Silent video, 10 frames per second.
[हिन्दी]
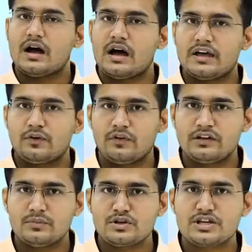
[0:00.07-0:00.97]

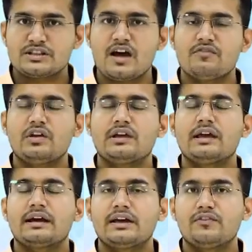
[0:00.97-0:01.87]
आयुर्वेद में शतावरी
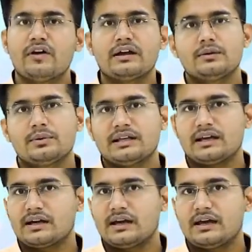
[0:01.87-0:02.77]
के कई फायदे
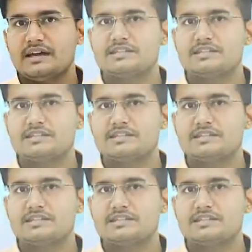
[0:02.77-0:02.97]
बताए गए हैं